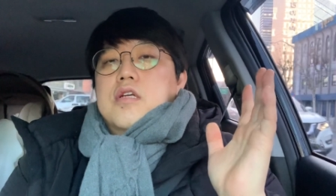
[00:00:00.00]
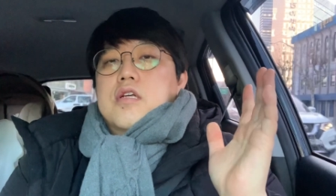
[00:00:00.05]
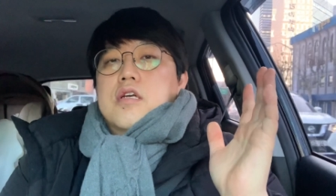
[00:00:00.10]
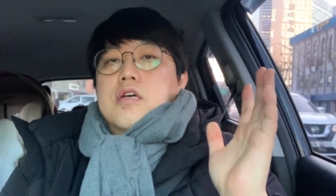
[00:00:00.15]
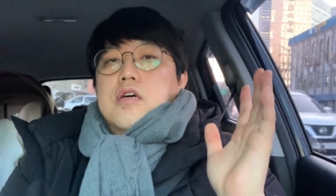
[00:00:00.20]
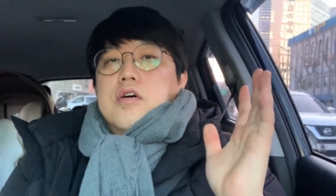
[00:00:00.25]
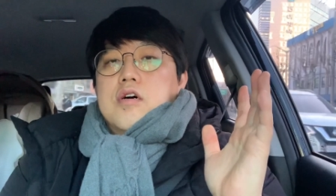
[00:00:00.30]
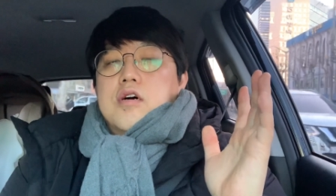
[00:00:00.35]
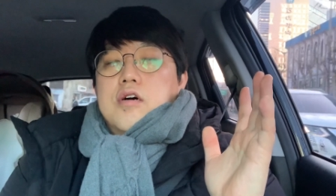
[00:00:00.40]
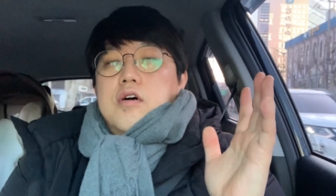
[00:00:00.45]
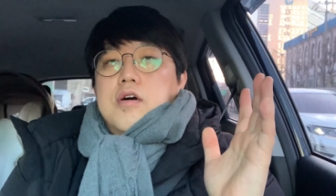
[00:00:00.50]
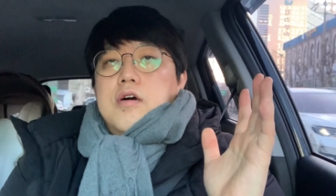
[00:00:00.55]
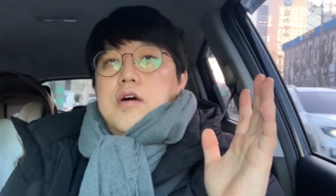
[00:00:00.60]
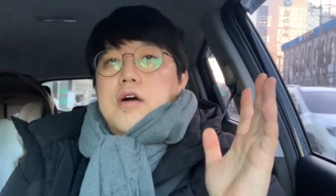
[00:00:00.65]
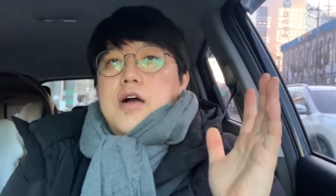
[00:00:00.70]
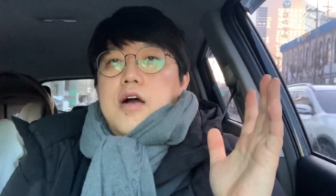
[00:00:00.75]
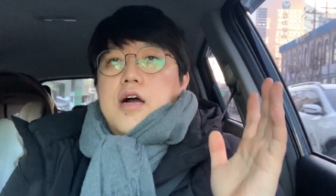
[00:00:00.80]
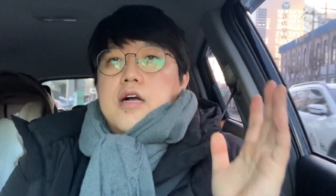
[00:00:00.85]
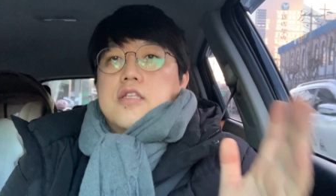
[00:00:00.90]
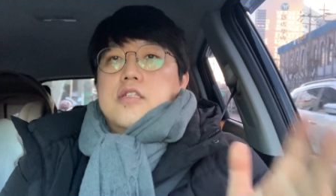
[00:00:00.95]
어,
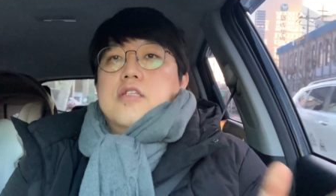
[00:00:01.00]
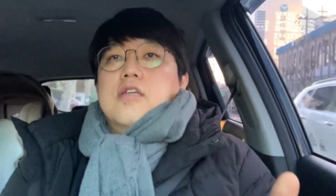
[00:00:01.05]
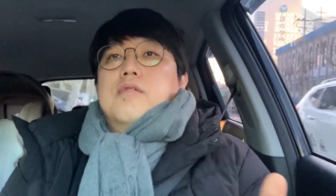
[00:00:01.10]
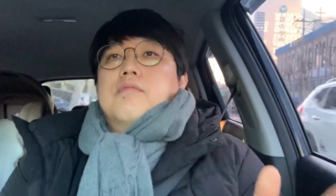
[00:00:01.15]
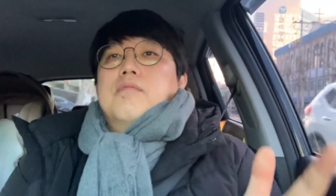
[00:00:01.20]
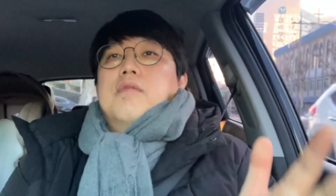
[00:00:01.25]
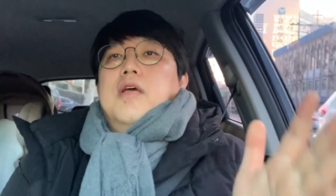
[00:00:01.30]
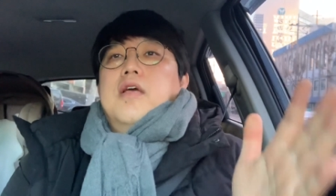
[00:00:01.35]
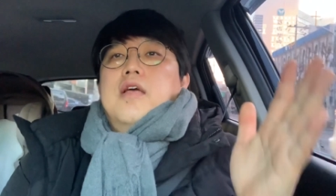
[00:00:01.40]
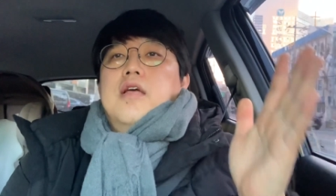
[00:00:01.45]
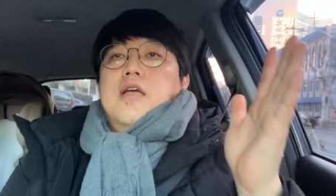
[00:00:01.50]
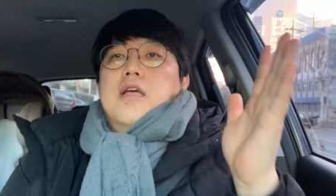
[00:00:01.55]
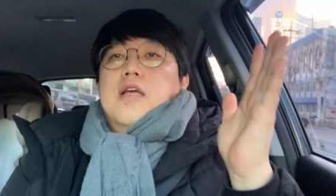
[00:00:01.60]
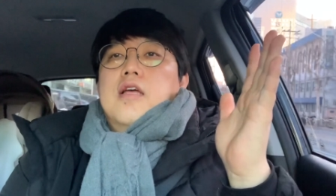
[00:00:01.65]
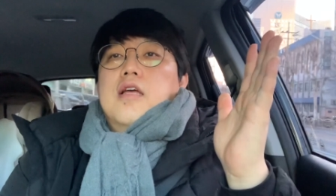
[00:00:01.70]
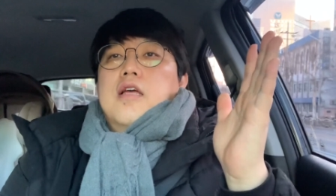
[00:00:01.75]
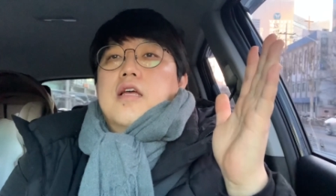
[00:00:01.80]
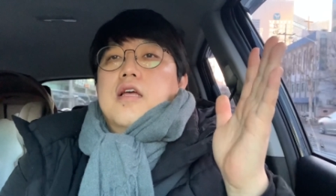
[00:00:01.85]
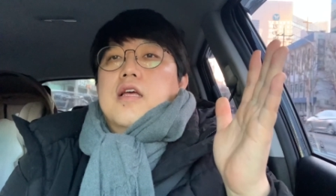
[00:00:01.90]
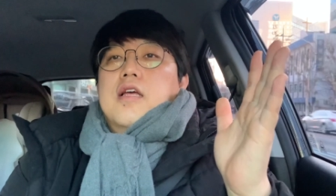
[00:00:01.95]
학점의
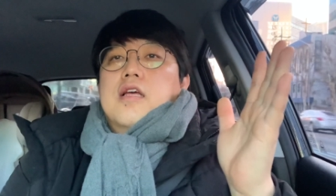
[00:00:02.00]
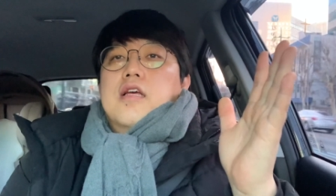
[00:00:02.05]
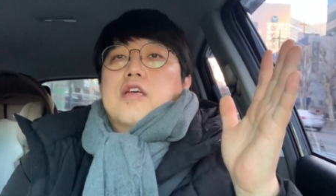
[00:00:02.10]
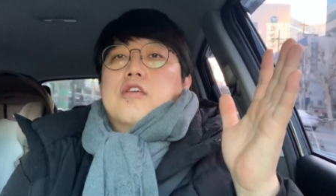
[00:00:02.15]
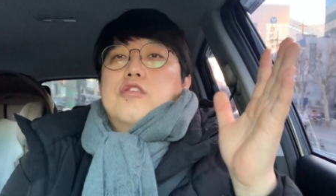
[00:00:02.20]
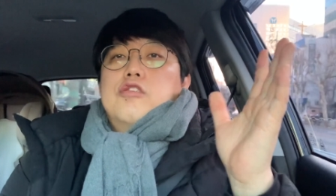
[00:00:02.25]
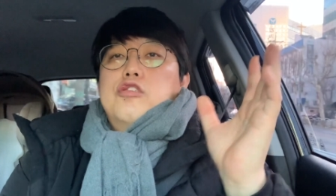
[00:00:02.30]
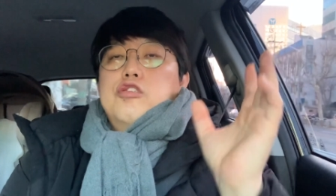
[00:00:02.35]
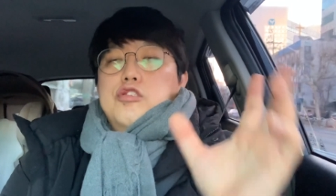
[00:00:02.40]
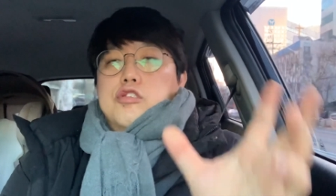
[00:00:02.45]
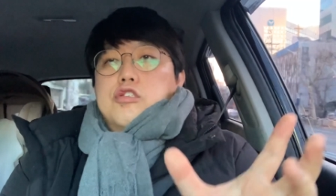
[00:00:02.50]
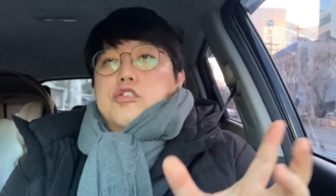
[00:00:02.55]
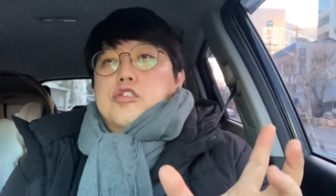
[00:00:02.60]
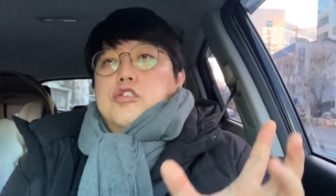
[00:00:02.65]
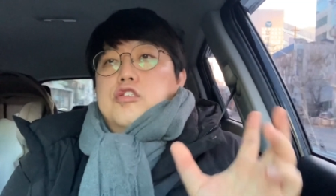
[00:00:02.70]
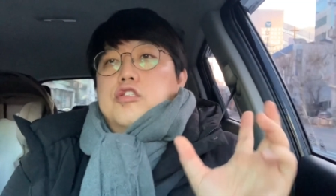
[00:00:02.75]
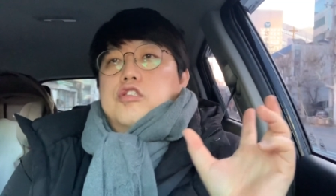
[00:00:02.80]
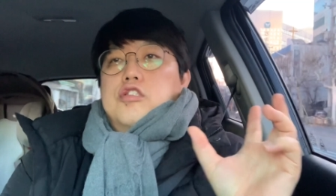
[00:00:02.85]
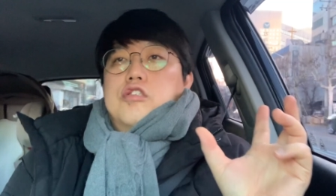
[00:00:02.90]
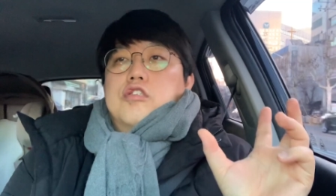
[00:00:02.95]

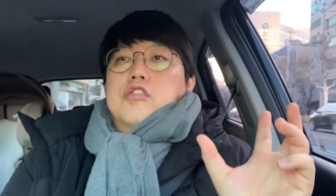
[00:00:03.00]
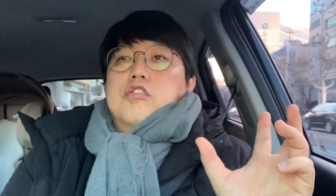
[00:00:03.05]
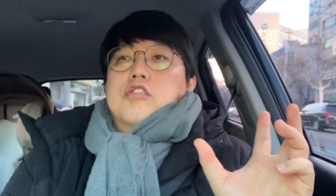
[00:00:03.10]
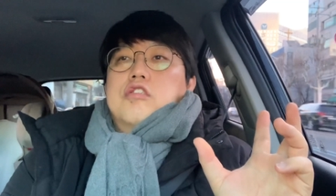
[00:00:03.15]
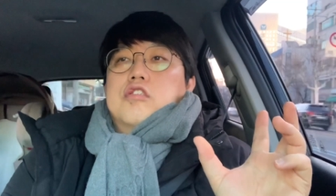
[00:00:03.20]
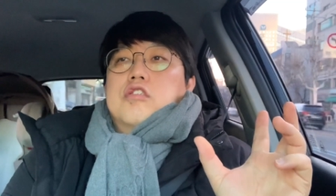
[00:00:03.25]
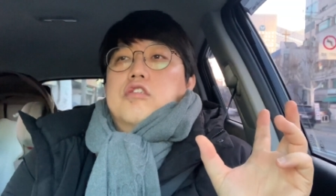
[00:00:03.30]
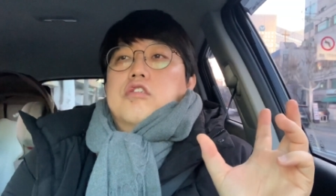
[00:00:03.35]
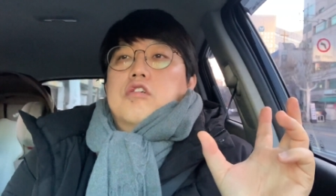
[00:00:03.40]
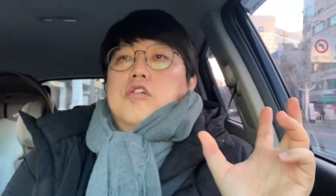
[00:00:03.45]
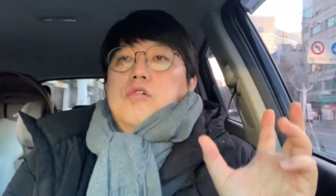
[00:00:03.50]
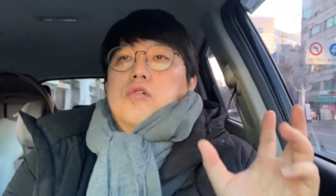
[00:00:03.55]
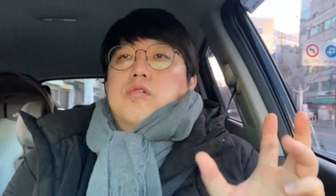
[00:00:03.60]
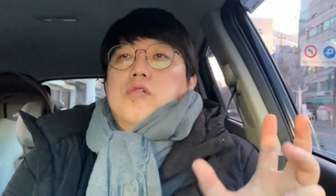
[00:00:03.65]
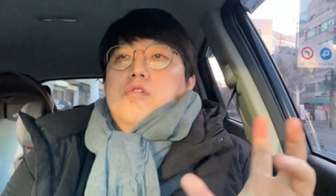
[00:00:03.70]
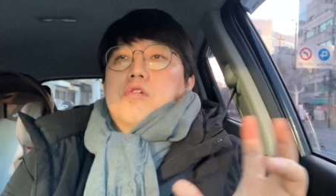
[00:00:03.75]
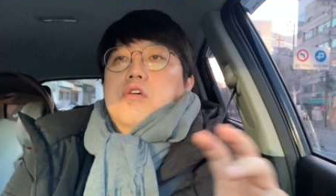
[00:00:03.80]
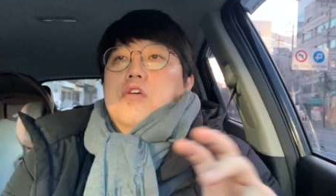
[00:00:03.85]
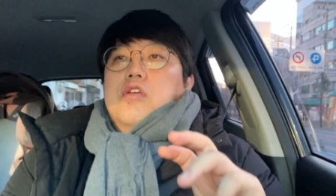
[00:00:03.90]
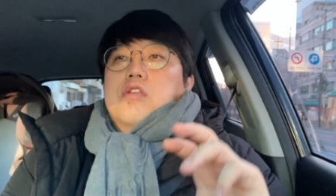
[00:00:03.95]

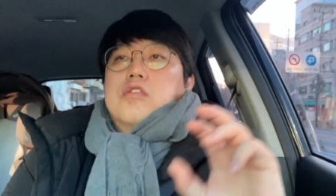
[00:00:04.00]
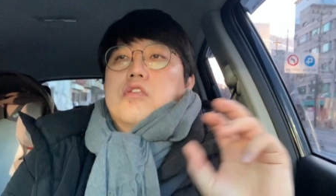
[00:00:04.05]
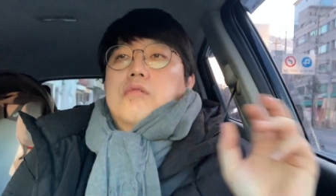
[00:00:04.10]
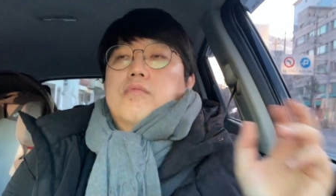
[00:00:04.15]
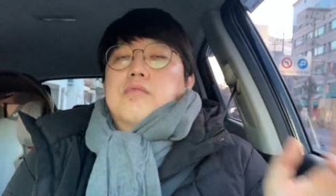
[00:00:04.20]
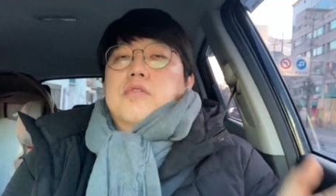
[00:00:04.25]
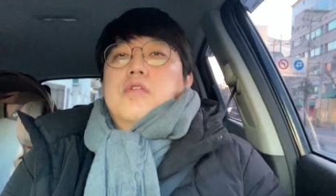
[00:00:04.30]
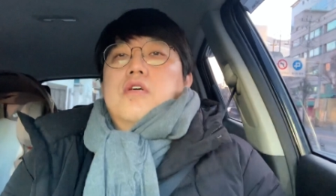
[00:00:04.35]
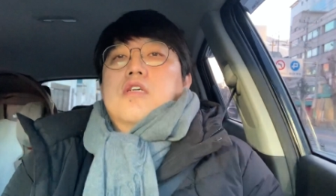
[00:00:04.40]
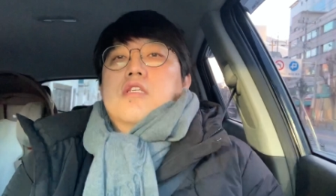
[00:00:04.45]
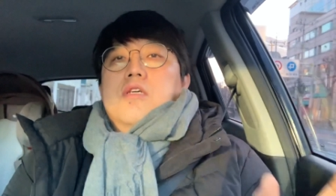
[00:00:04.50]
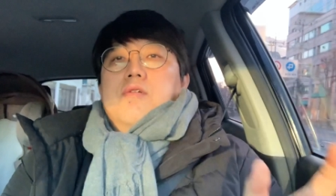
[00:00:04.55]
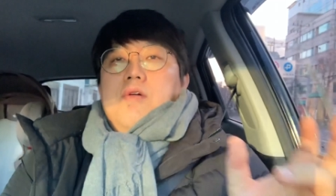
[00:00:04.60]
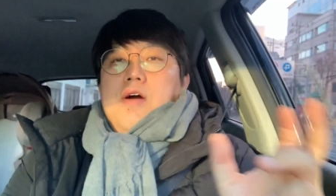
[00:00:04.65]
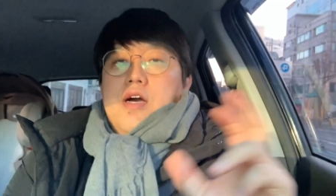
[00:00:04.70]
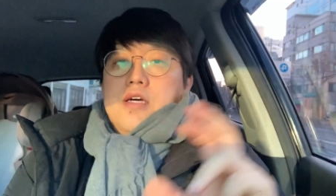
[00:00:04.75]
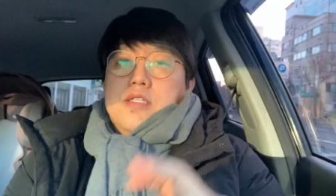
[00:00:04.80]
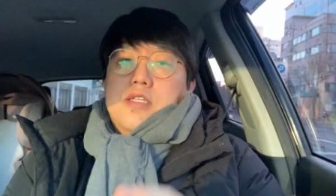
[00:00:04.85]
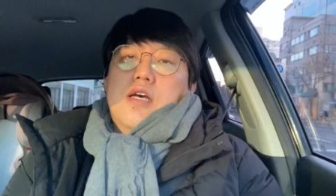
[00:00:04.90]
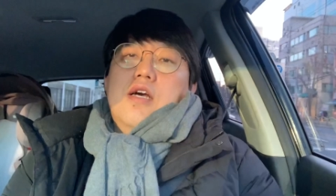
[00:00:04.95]
수로 전문 학사와
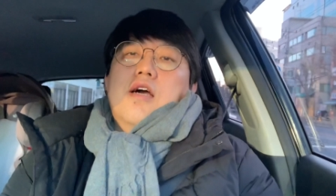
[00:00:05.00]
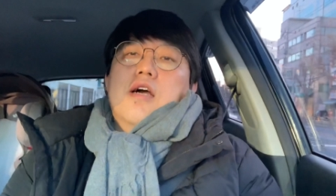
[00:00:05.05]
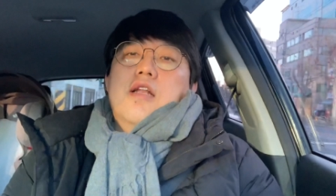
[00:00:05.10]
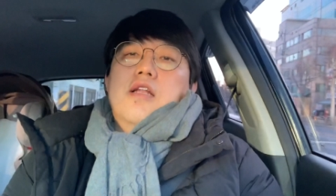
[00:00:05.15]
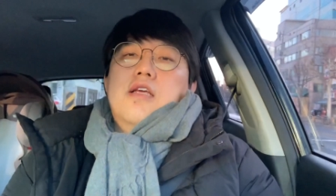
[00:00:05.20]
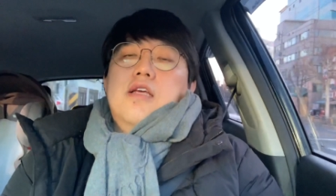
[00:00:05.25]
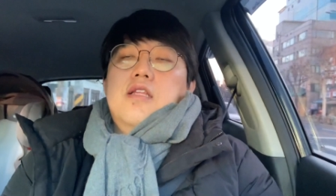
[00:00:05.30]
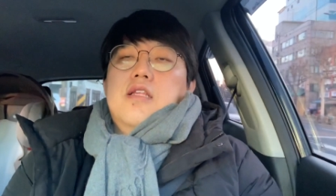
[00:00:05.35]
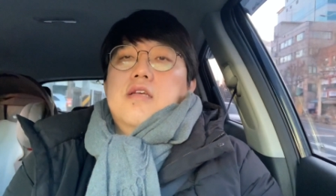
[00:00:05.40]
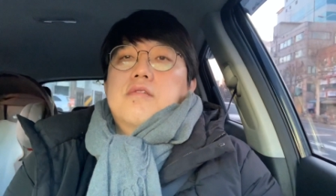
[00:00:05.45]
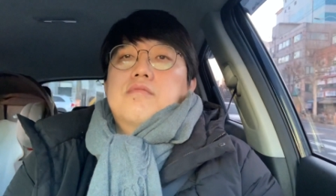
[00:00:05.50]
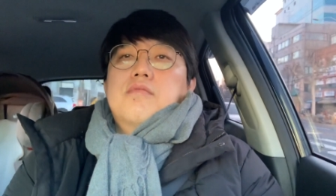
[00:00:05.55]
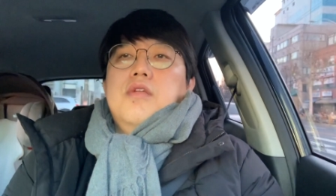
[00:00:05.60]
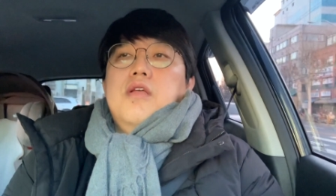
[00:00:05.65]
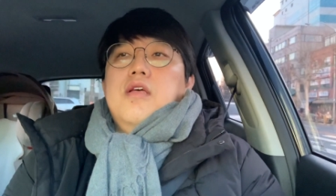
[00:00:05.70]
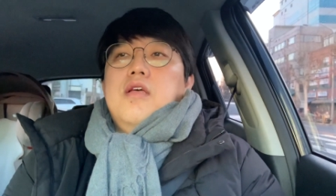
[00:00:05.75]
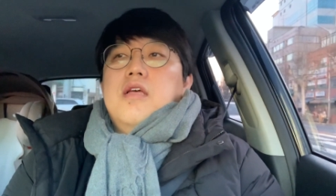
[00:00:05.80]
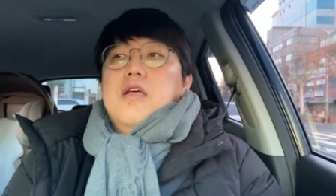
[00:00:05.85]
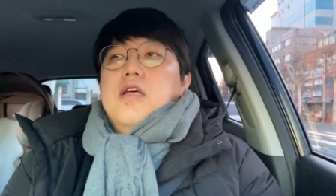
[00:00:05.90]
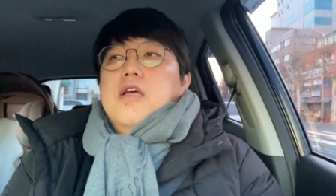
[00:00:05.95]
학사가 갈리기
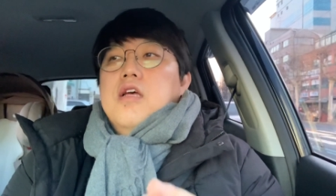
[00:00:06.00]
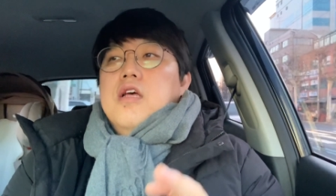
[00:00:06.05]
때문에